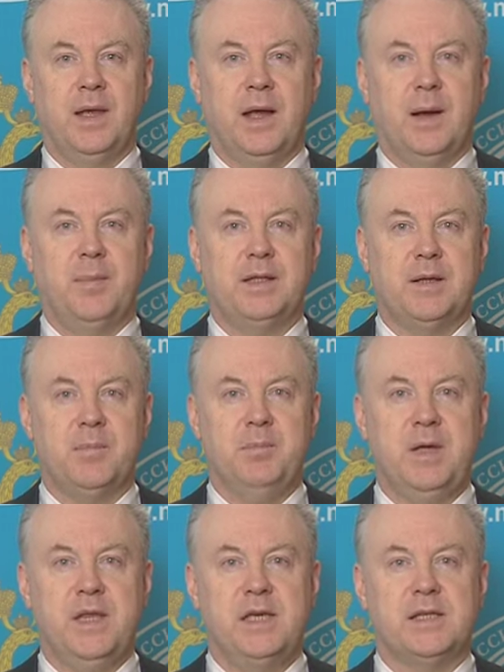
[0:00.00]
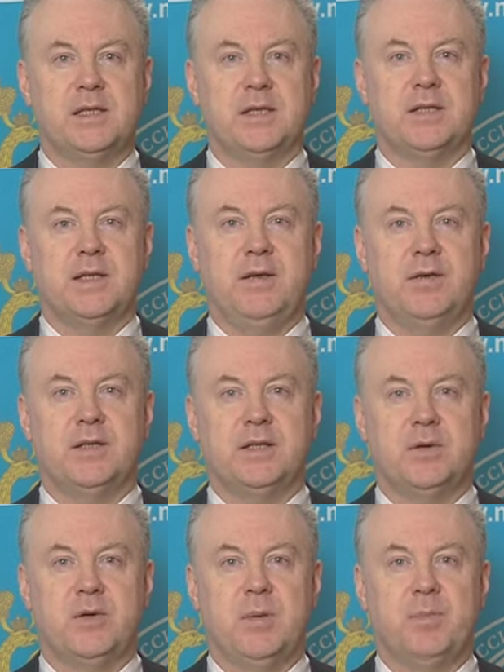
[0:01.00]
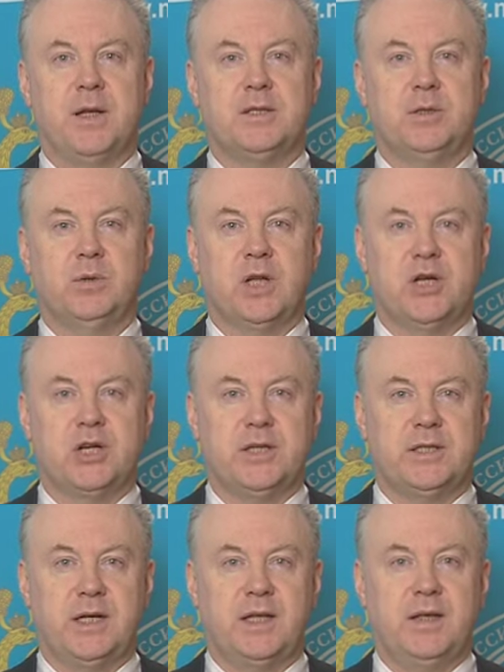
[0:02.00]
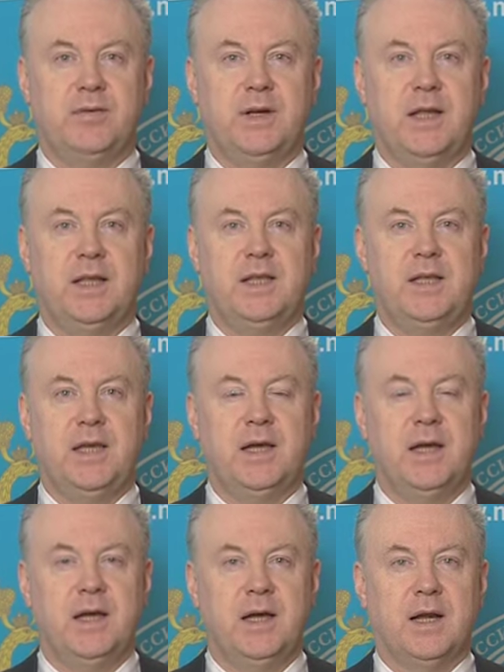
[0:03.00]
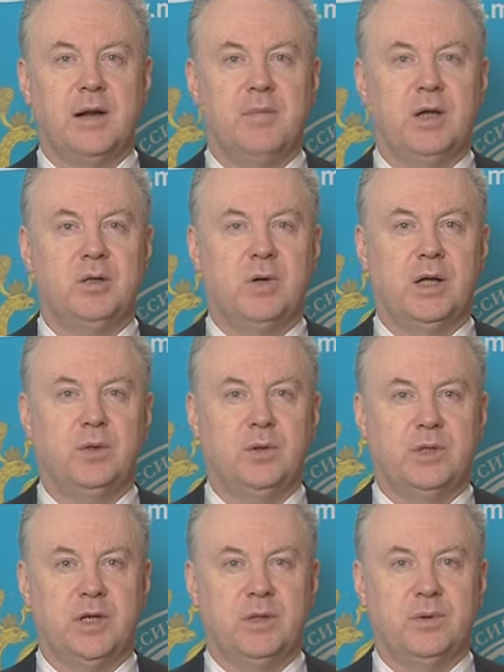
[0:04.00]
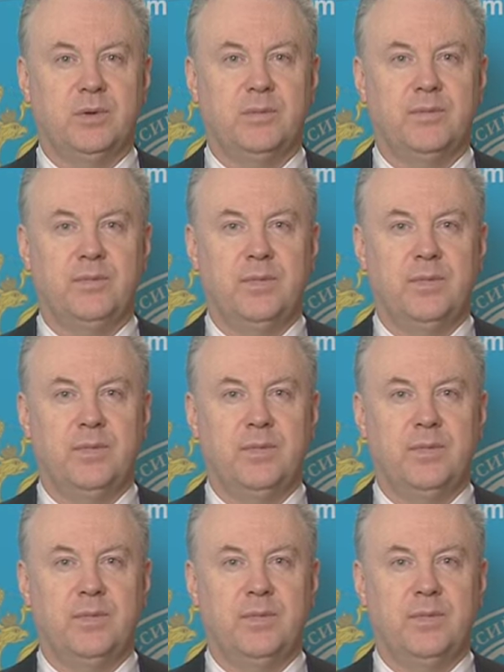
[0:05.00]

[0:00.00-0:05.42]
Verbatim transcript: об этом министр заявил сегодня послу нашей страны в Голландии Роману Колодкину.